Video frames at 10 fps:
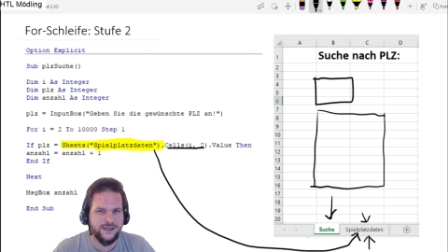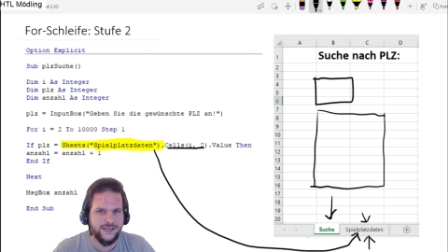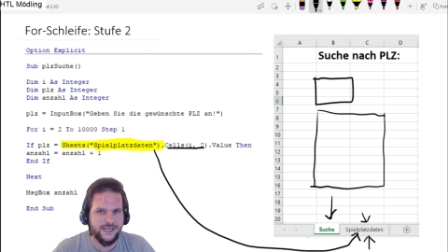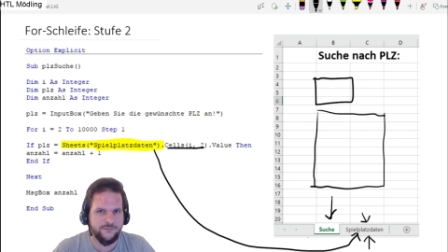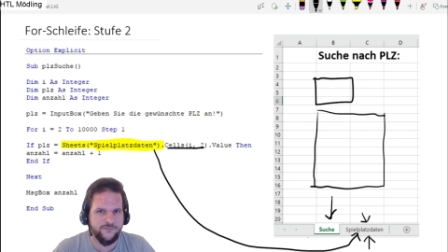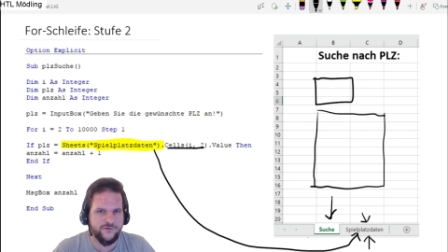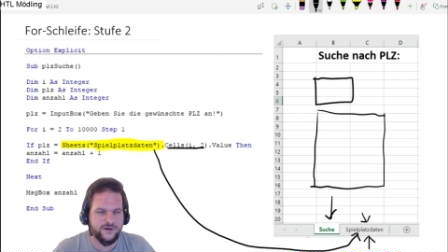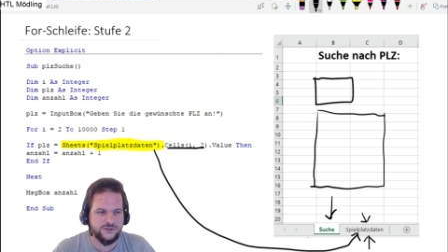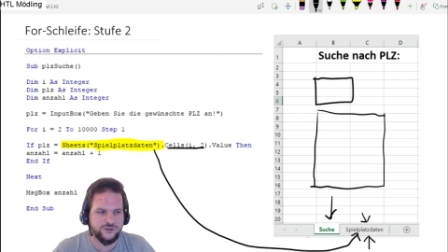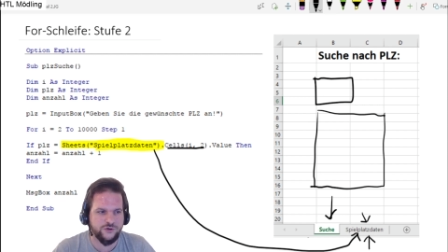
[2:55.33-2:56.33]

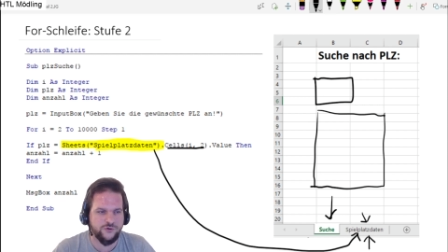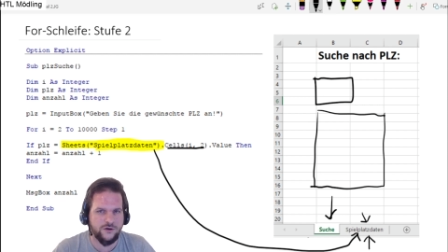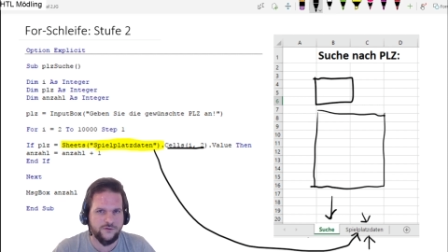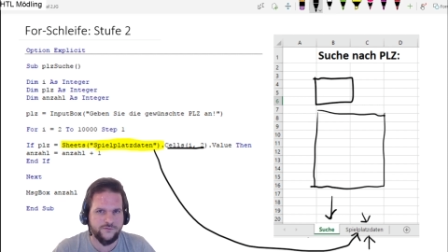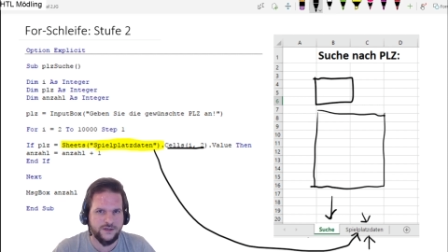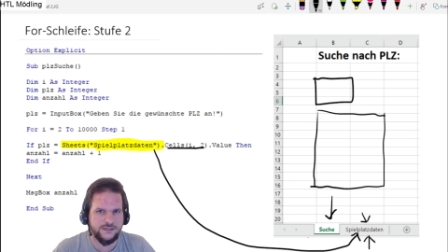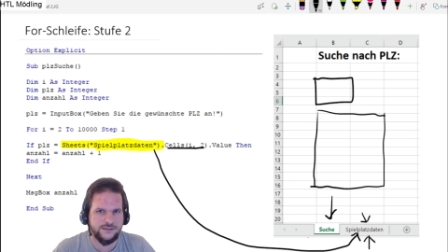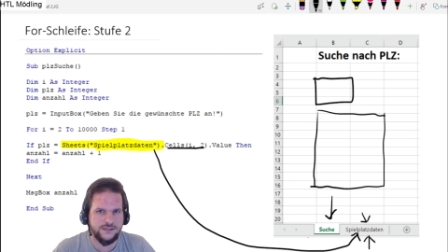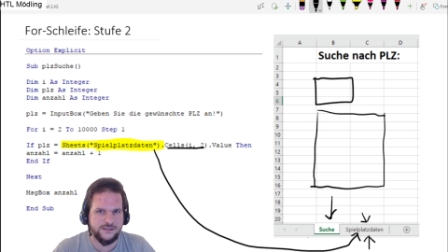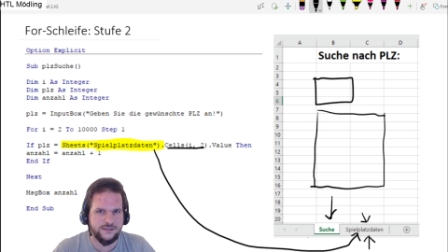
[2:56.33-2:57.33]
ebenfalls schön
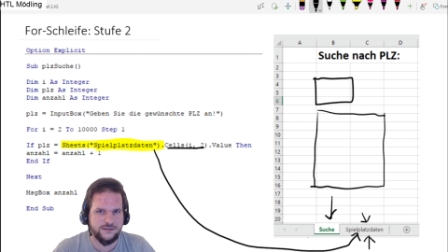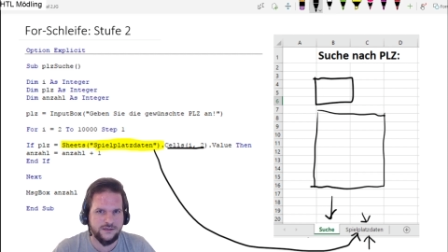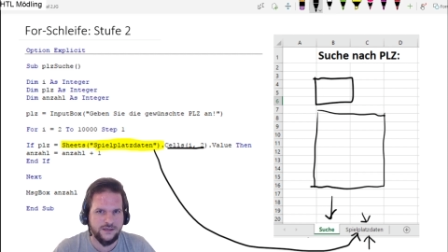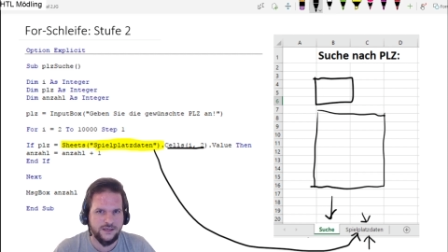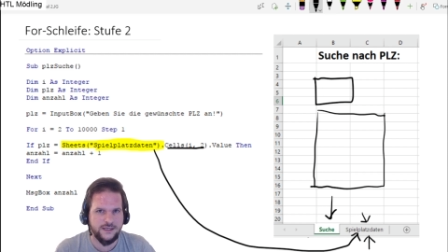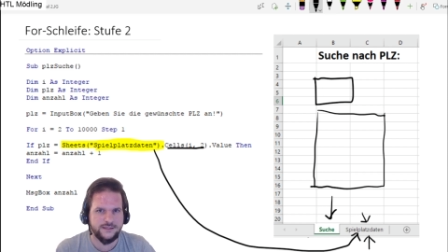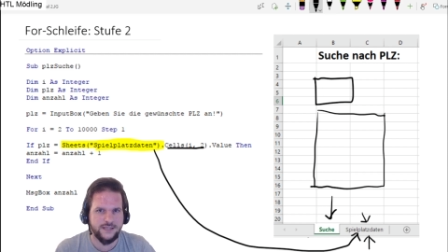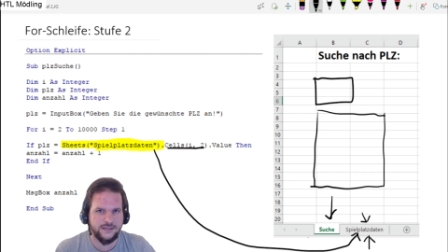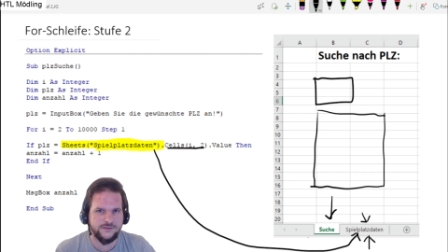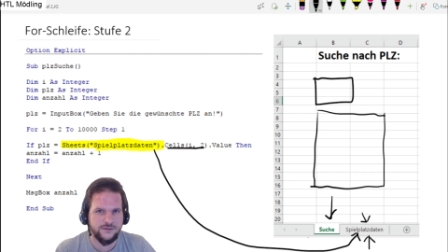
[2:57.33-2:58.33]
aufgelistet sieht.
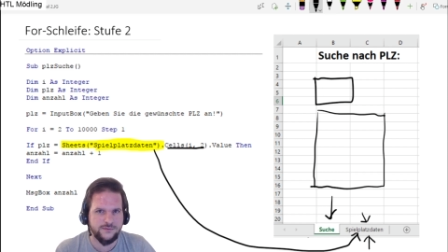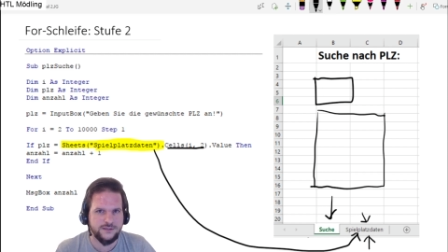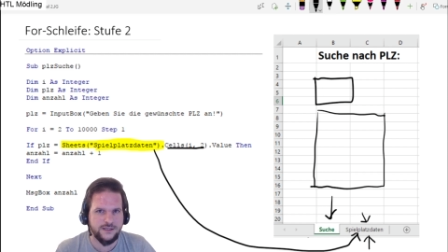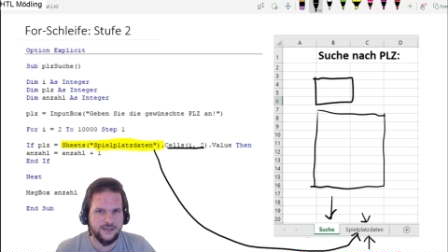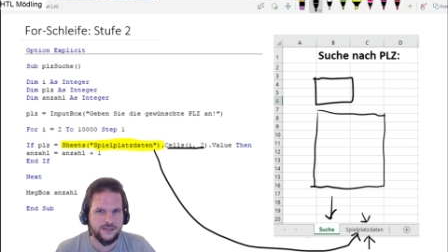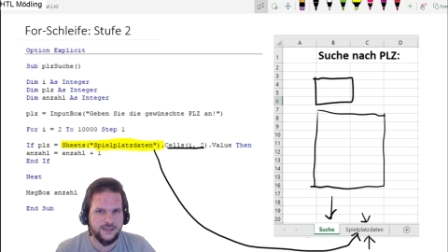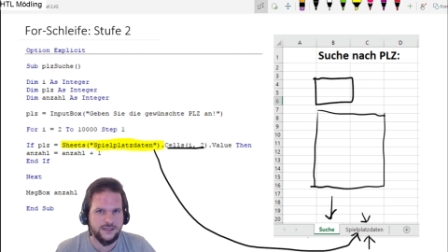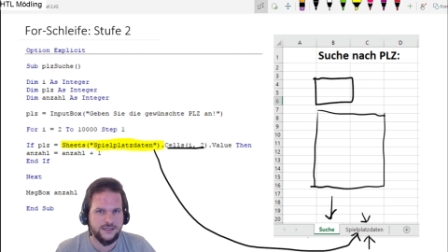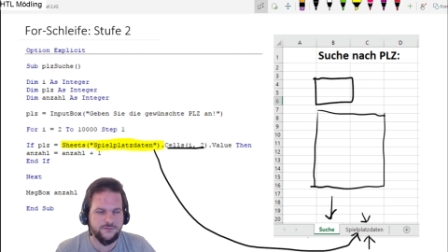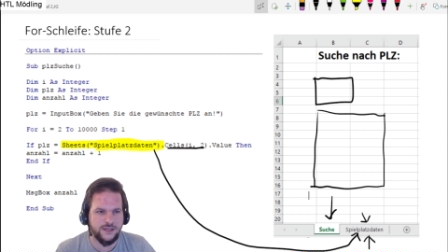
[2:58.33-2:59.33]
Dazu aber dann
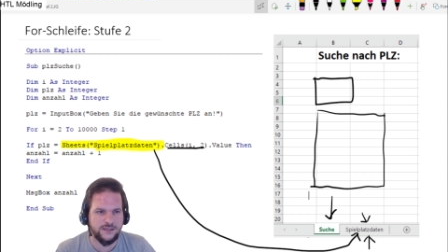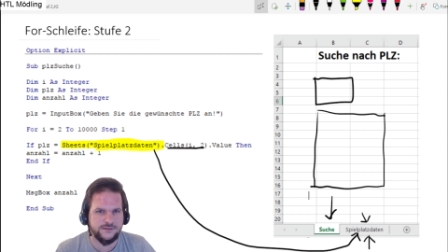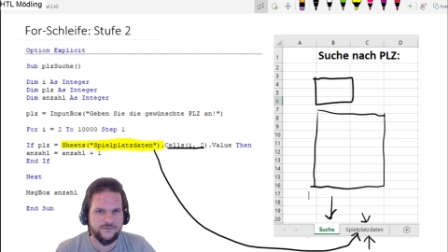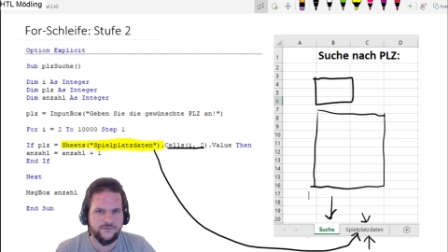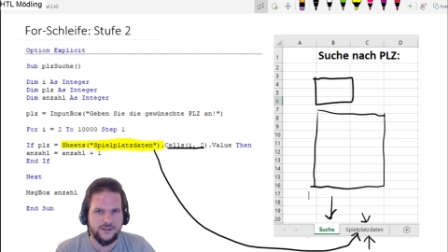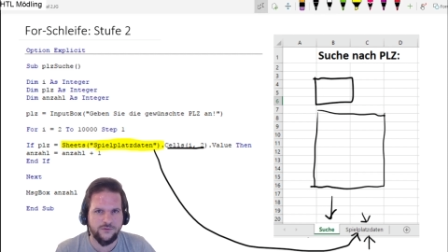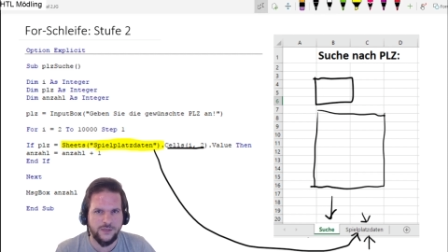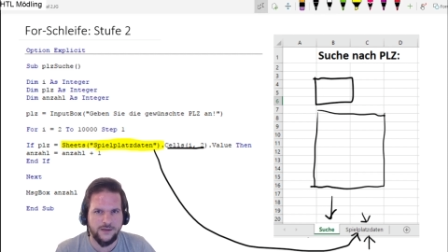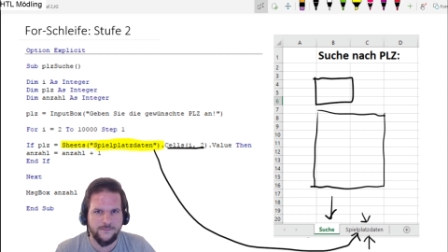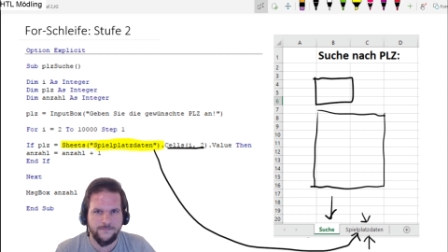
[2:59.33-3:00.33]
im nächsten Video mehr.